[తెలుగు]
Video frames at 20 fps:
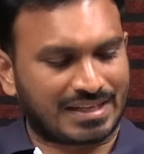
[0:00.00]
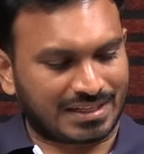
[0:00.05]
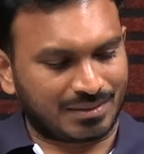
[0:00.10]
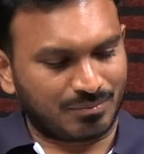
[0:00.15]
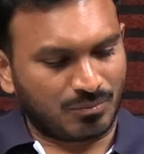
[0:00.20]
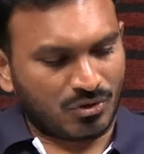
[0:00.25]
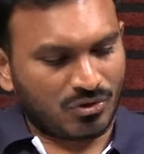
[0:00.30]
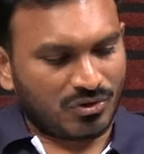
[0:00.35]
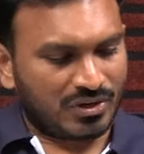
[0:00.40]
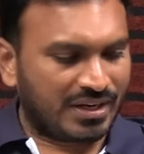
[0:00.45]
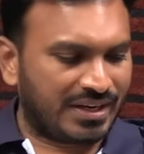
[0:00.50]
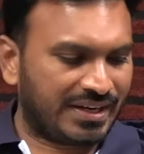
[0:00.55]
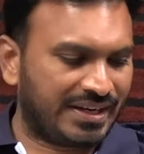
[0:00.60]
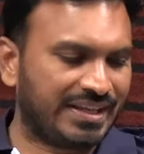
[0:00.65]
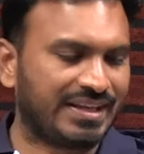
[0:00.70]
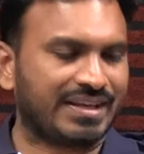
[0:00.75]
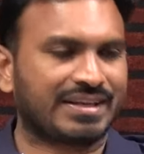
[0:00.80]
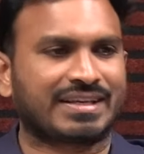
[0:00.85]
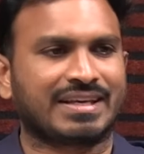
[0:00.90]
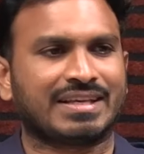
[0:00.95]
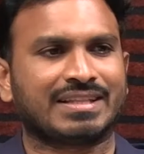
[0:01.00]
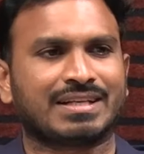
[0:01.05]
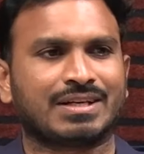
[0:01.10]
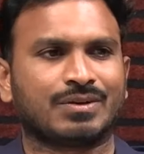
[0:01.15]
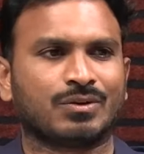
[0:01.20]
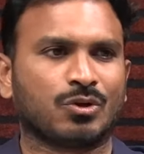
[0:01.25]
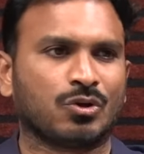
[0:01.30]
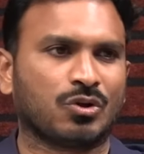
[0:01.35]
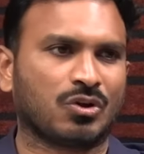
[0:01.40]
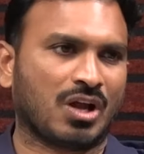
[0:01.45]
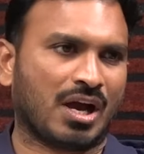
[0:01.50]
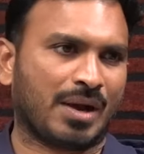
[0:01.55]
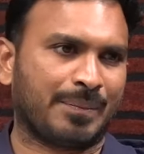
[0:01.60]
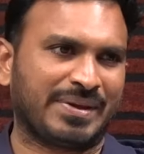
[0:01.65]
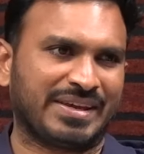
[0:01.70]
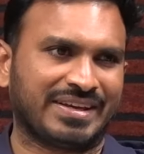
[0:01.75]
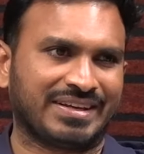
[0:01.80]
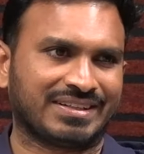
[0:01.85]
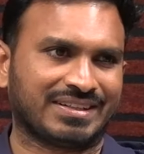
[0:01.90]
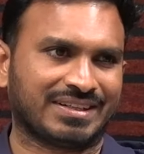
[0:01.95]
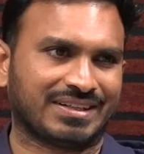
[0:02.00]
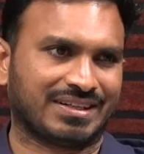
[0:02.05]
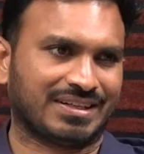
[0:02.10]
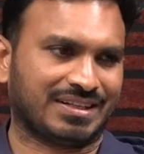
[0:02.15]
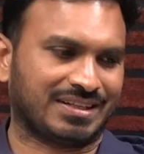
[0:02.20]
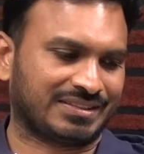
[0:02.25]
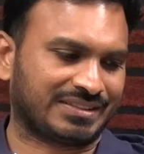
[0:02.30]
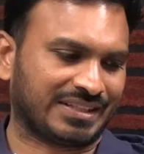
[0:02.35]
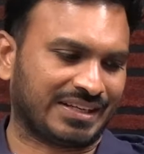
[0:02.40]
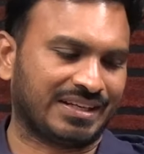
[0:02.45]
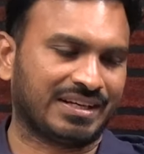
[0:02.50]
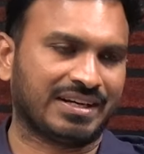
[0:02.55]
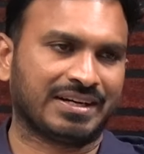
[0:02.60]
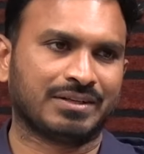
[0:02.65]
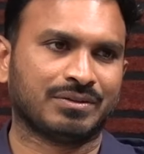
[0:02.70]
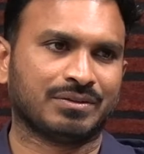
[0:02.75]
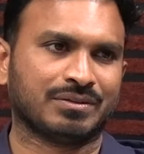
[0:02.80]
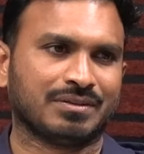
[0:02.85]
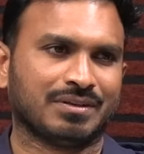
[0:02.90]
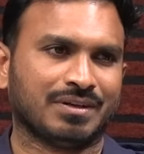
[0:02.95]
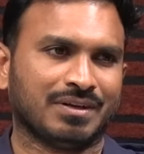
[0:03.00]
జగన్మోహన్ రెడ్డి కేంద్రంలో లాబింగ్ చేయలేడు